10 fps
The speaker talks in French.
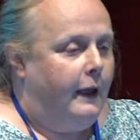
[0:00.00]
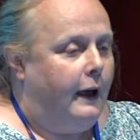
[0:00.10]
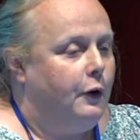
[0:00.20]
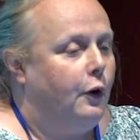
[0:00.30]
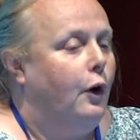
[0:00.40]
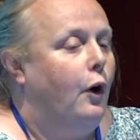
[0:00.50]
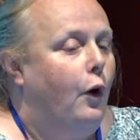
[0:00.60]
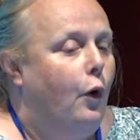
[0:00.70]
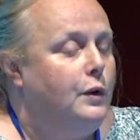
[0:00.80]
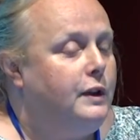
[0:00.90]
Alors,
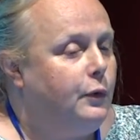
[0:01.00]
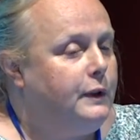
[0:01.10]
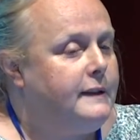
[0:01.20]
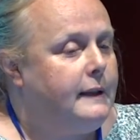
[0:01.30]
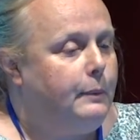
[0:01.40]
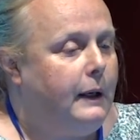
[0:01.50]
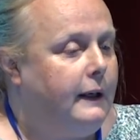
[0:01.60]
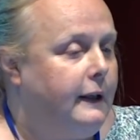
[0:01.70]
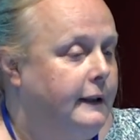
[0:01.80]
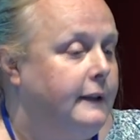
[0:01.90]
au niveau des
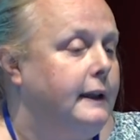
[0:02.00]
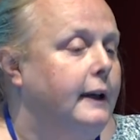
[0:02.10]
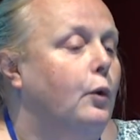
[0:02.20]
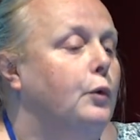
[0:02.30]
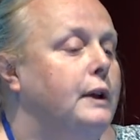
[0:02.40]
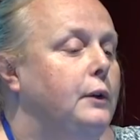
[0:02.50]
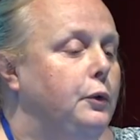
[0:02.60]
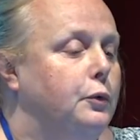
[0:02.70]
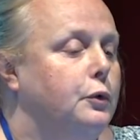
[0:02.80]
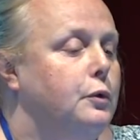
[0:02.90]
appels l'année dernière, on a
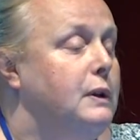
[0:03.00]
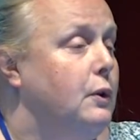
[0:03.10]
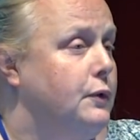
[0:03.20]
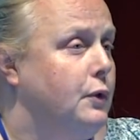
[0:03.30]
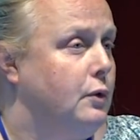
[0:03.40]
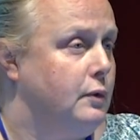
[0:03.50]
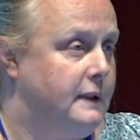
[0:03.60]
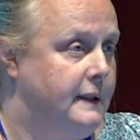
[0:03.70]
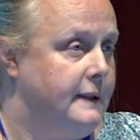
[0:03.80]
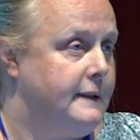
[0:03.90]
eu donc
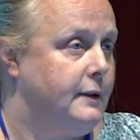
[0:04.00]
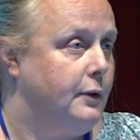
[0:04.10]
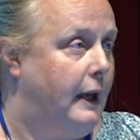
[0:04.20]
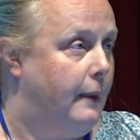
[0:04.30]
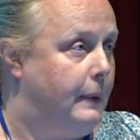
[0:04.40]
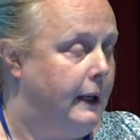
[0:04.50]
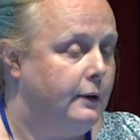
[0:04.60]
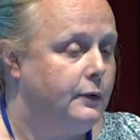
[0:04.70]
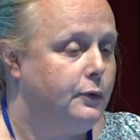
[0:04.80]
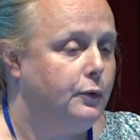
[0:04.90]
1910
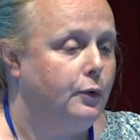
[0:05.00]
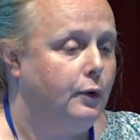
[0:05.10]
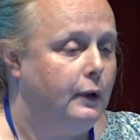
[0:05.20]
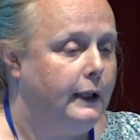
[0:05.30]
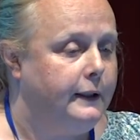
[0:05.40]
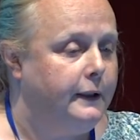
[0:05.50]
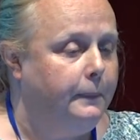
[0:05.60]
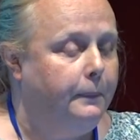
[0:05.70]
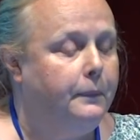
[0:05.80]
appels sur euh, l'année,